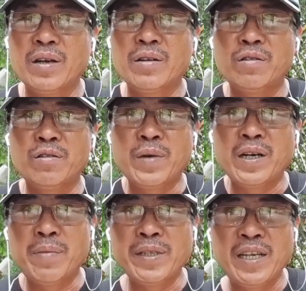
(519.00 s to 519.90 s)
O, pag
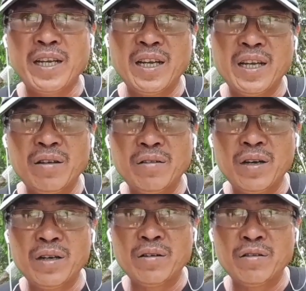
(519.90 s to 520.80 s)
napatay na yung,
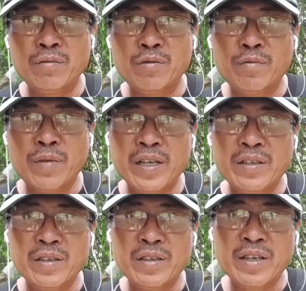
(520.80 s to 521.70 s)
ano, yung brood match,
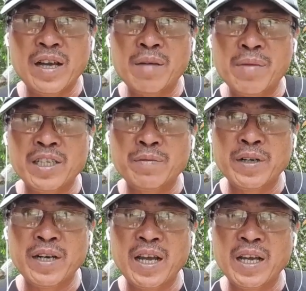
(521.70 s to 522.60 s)
saka ka mag
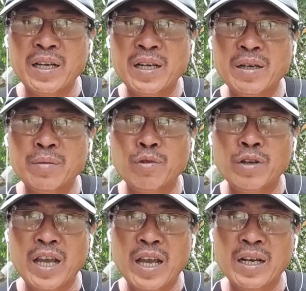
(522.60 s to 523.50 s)
sprint ng
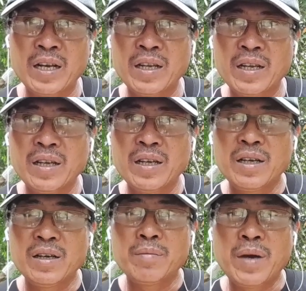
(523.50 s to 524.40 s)
pulyar.
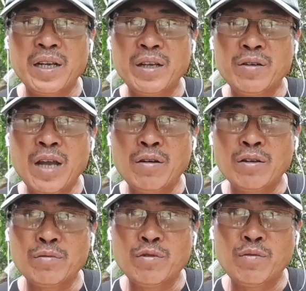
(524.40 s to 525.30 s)
Para yung dahon na
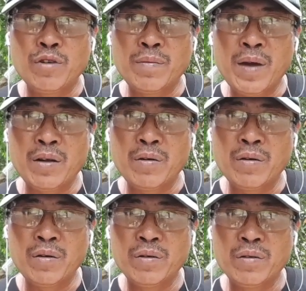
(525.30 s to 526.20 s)
tumubo na
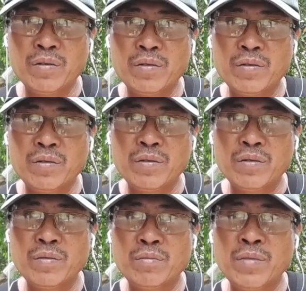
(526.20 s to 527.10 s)
bago,
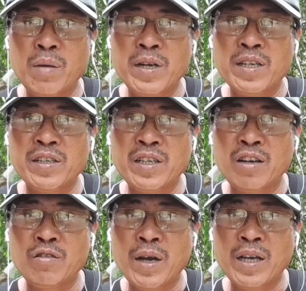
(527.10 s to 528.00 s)
mabilis na siya
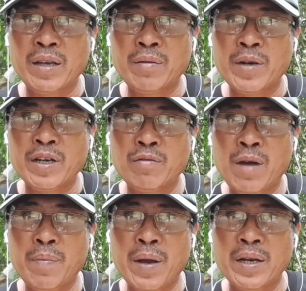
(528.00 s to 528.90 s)
lumaki, mabilis
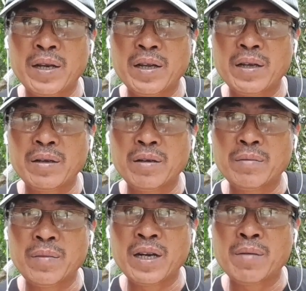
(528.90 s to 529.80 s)
lumapad,
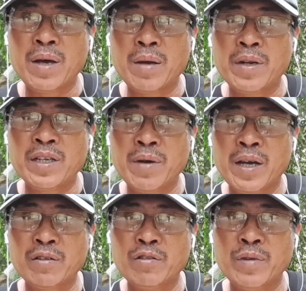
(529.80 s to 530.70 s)
para mabilis siya
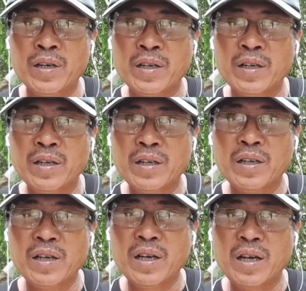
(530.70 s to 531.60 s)
makarecover
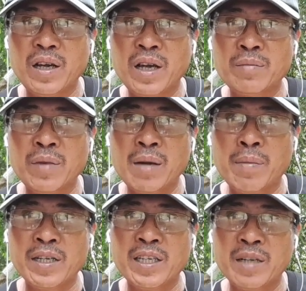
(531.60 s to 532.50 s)
at
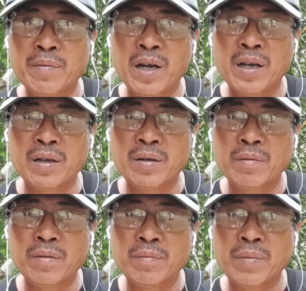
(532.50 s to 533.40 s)
makabalik siya sa pag
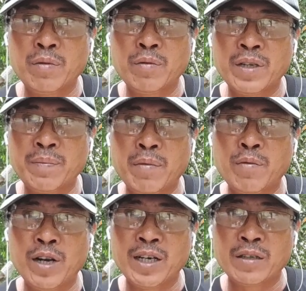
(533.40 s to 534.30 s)
pam, sa
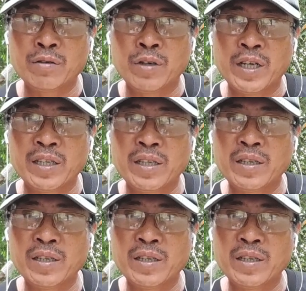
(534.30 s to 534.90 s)
pamumulaklak ulit.